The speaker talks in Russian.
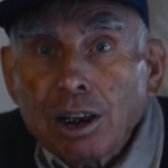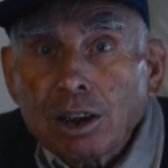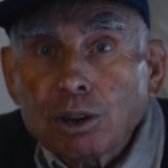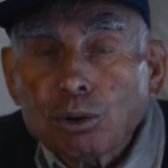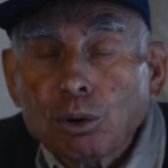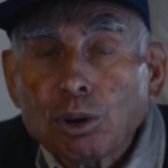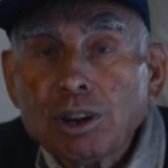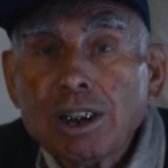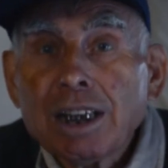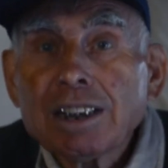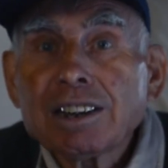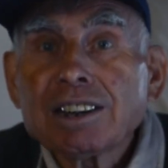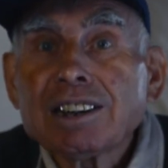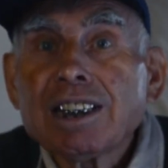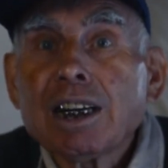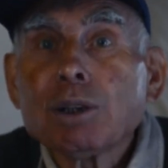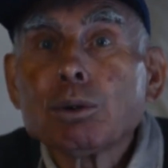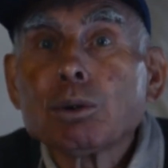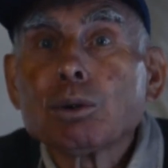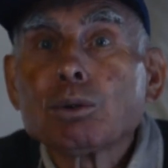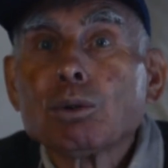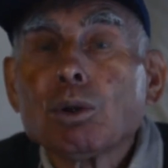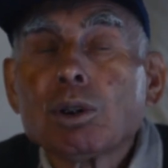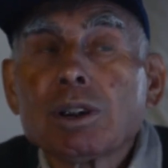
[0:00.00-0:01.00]
то я
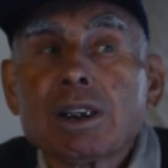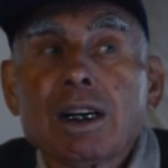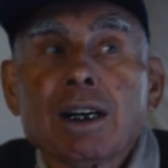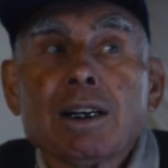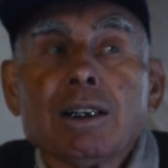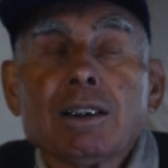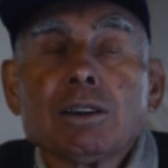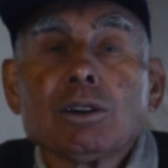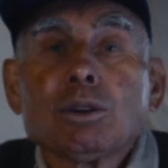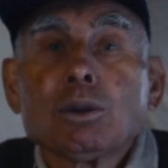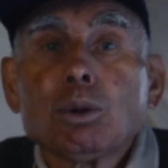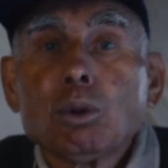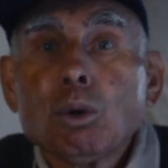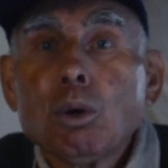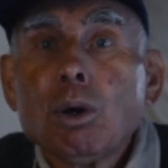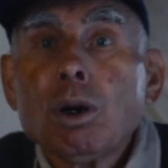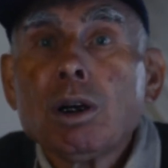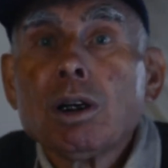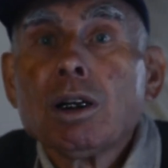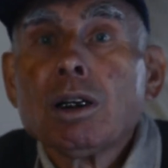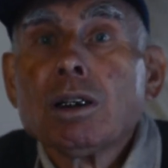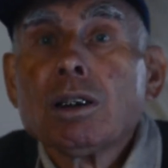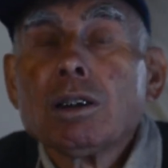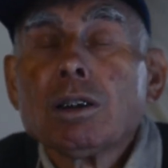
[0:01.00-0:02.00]
знаю только то,
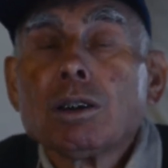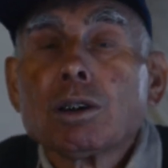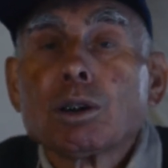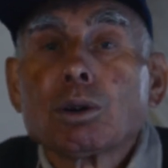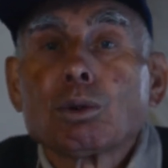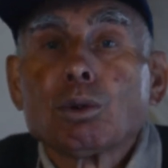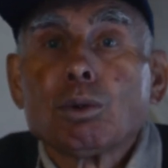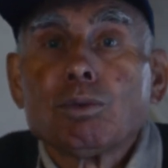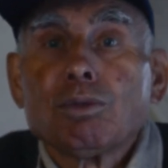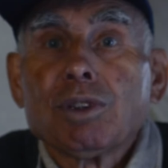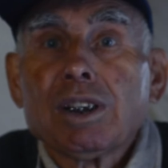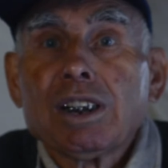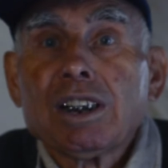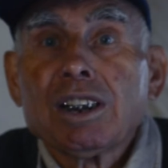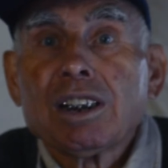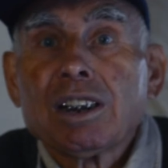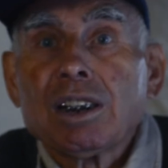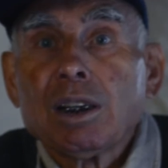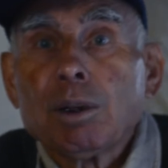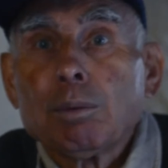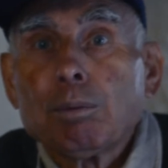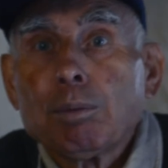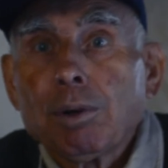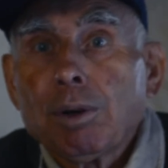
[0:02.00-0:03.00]
что
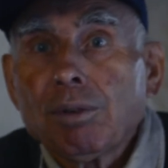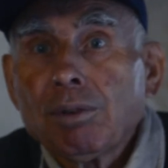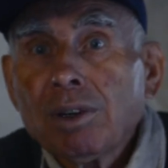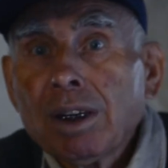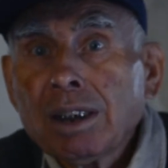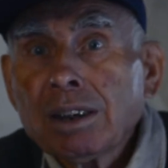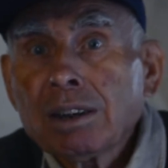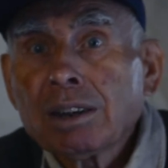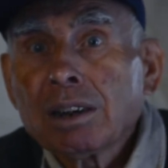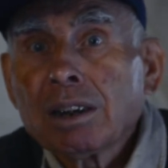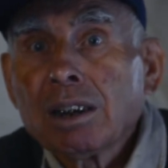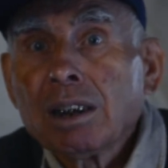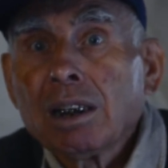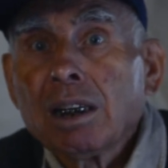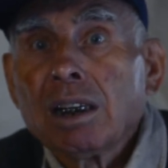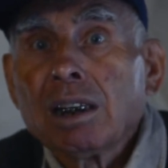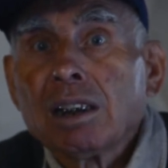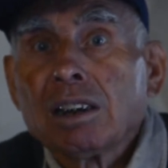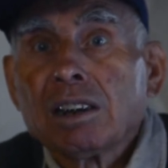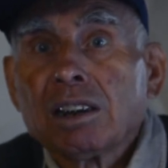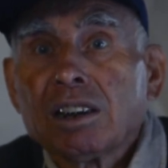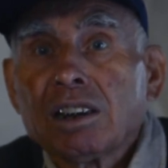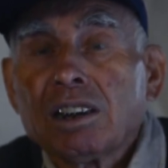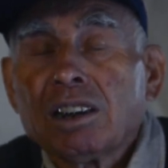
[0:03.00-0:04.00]
великий певец
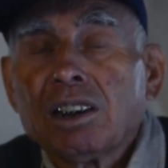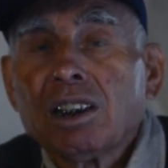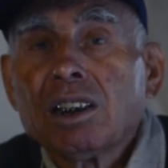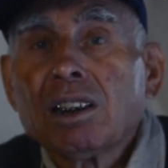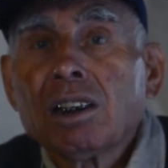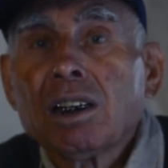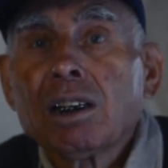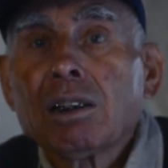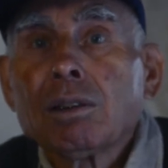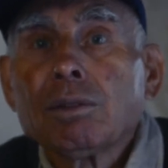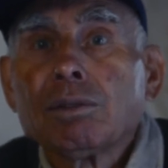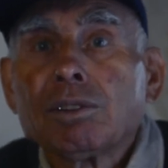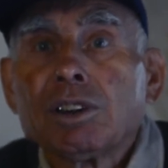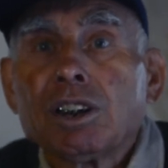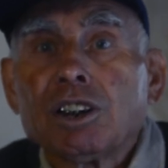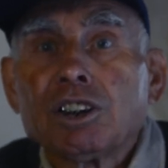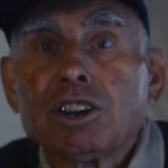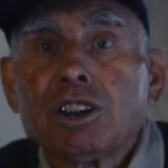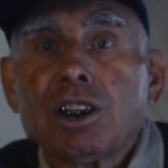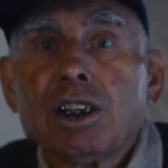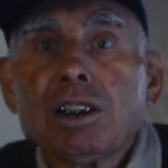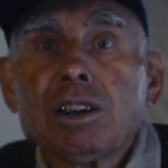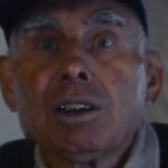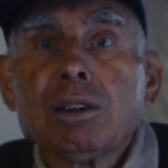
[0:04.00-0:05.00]
сделал в
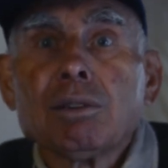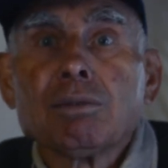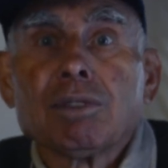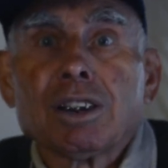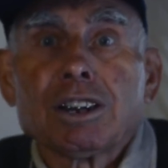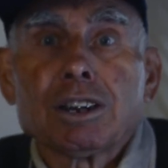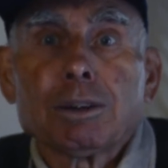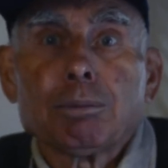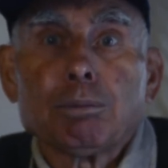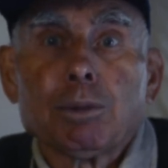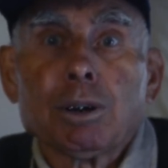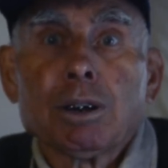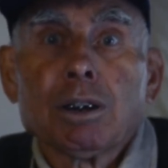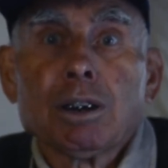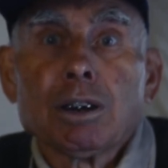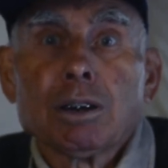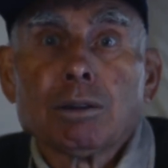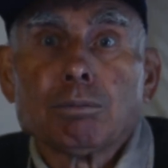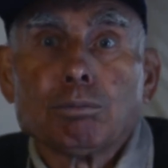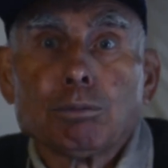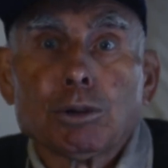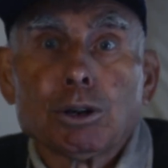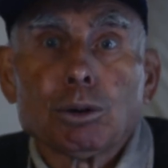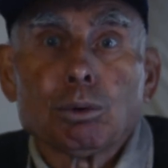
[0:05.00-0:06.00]
течение восьми
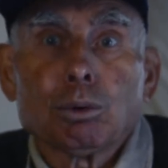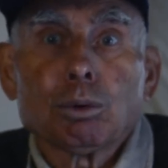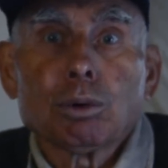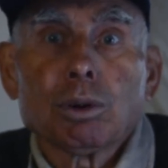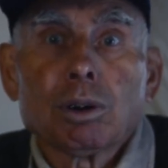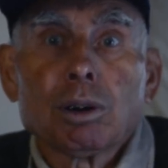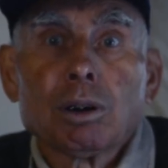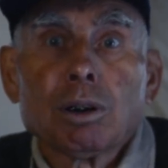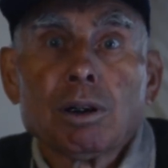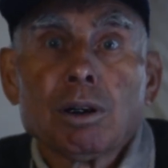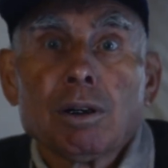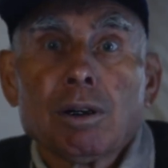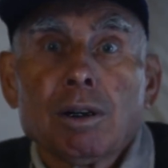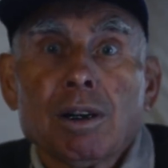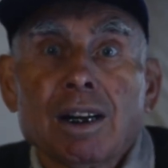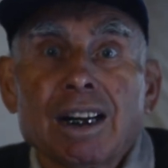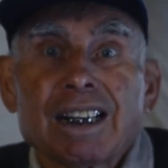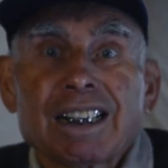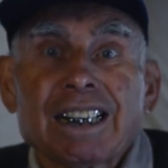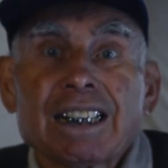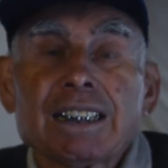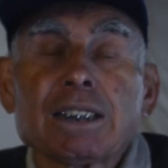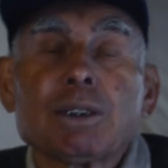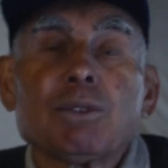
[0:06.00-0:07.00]
минут
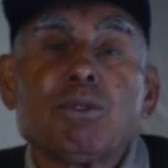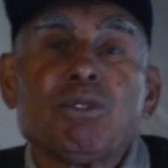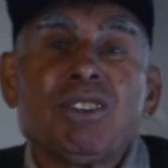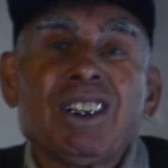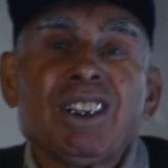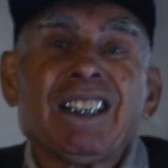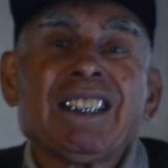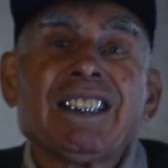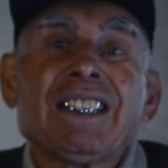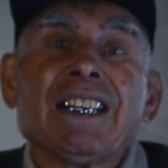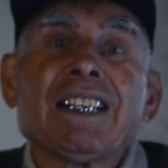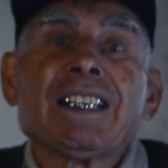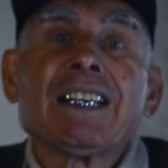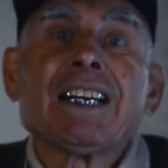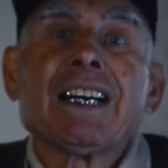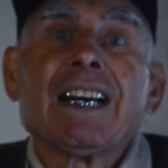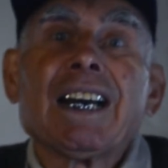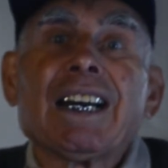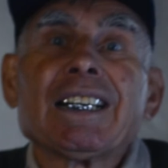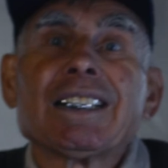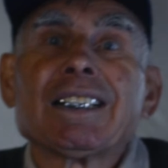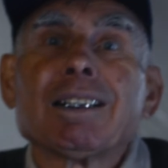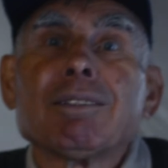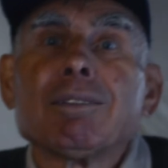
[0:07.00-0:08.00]
развития
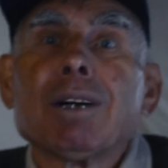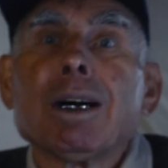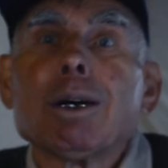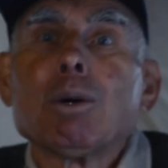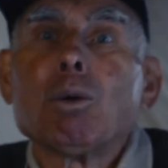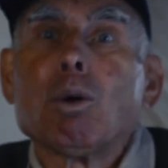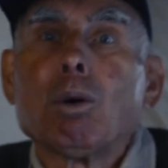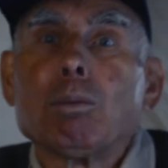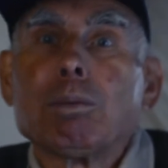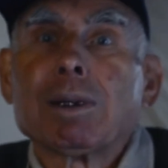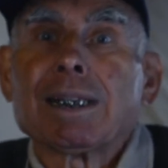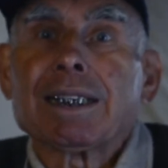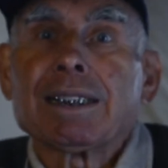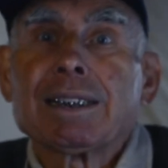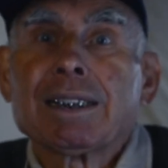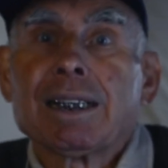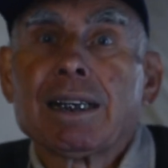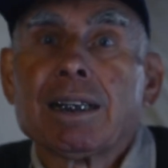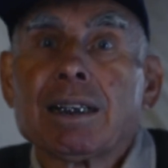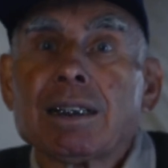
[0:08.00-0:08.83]
этого образа.